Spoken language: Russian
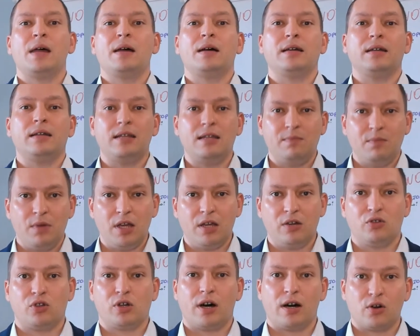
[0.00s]

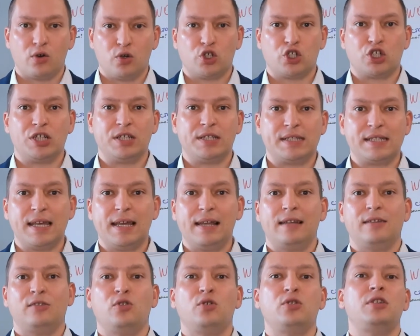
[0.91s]
имеют хорошие
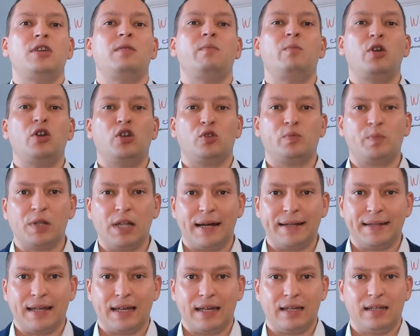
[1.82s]
цели, но не имеют
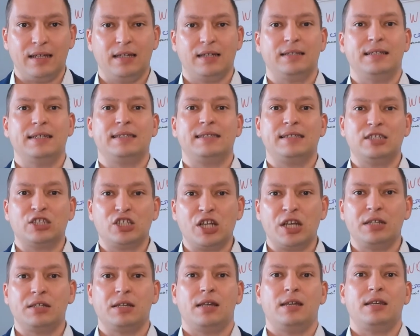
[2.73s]
плана их
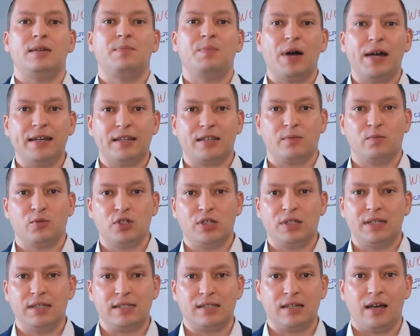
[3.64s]
достижения и поэтому не
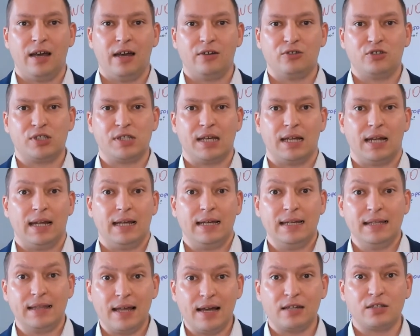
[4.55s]
достигают цели.
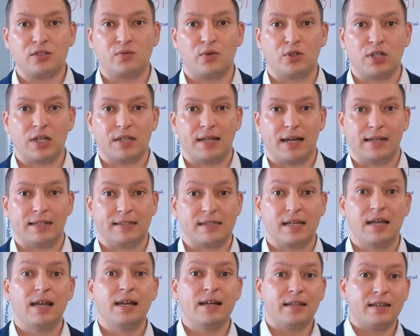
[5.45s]
Итак, свод-анализ.
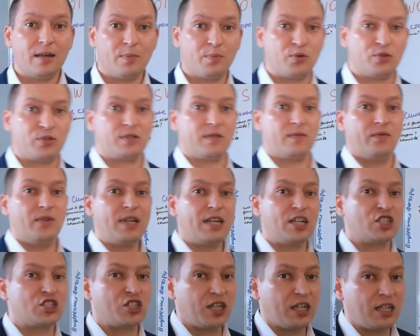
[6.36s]
Допустим, вы
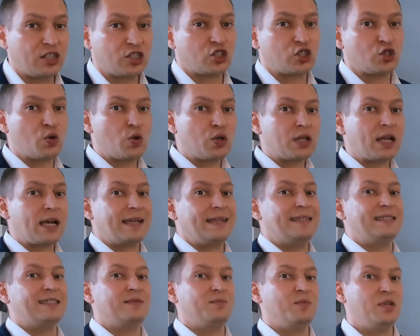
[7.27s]
решили что-то
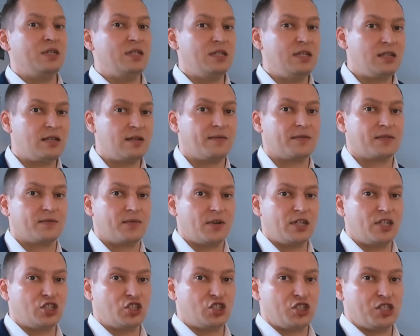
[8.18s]
изменить в
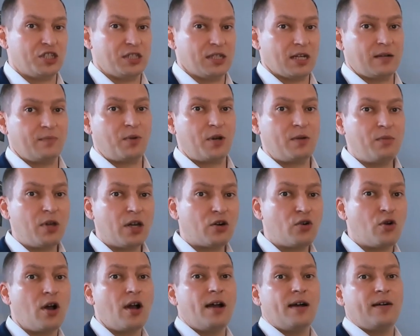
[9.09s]
своей жизни. К
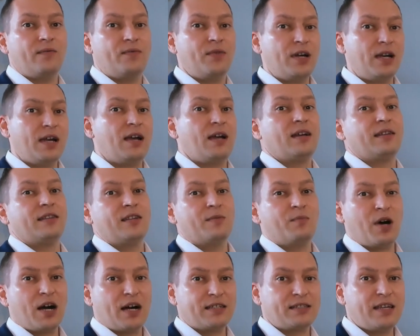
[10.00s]
примеру, вы
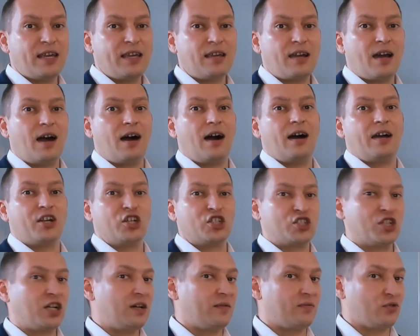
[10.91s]
домохозяйка, а
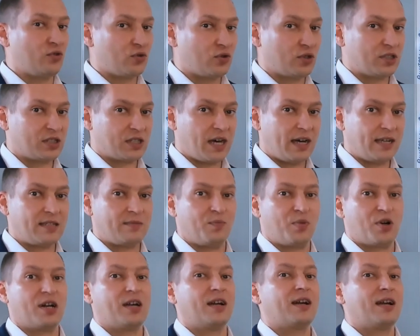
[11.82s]
решили вдруг стать
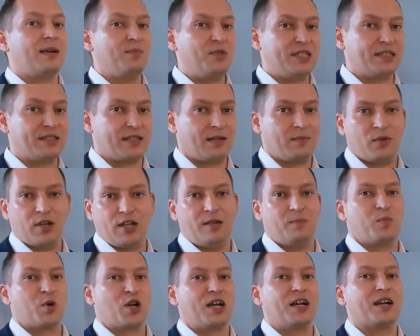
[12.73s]
программистом или
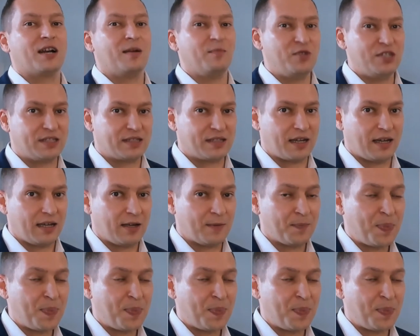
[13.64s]
программисткой.